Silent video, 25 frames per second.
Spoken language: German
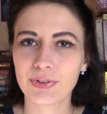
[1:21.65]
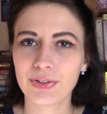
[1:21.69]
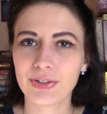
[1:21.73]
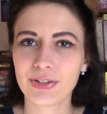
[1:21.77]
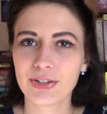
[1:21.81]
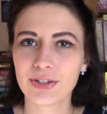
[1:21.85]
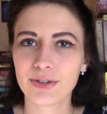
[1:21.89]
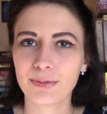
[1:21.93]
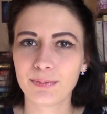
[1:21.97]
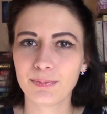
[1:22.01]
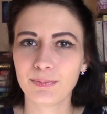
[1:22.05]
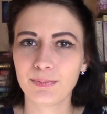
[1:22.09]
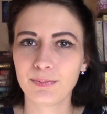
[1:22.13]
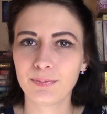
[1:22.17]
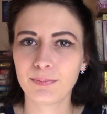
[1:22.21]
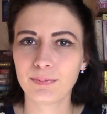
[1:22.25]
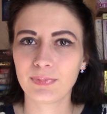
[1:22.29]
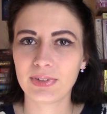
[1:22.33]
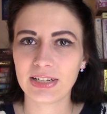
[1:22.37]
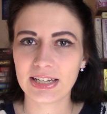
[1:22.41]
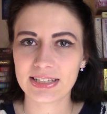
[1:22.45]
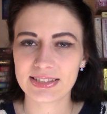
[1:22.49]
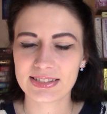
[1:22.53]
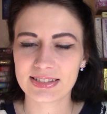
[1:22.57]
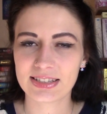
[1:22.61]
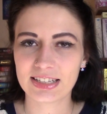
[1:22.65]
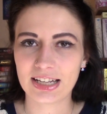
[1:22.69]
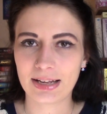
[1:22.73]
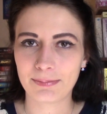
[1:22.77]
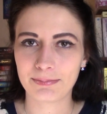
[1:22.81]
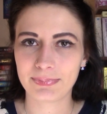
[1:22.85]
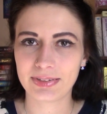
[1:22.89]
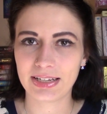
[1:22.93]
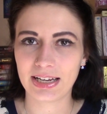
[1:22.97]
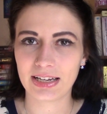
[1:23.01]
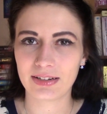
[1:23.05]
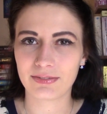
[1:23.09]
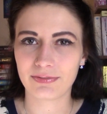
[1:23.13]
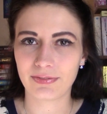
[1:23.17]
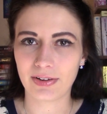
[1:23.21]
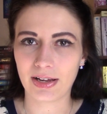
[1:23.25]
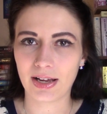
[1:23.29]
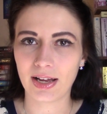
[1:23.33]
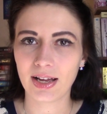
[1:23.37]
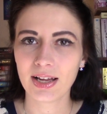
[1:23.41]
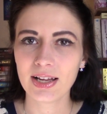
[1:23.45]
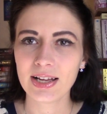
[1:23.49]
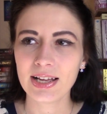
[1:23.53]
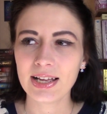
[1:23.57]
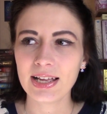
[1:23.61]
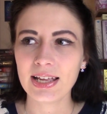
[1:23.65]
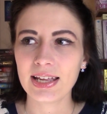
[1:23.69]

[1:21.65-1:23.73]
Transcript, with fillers: im letzten Update war.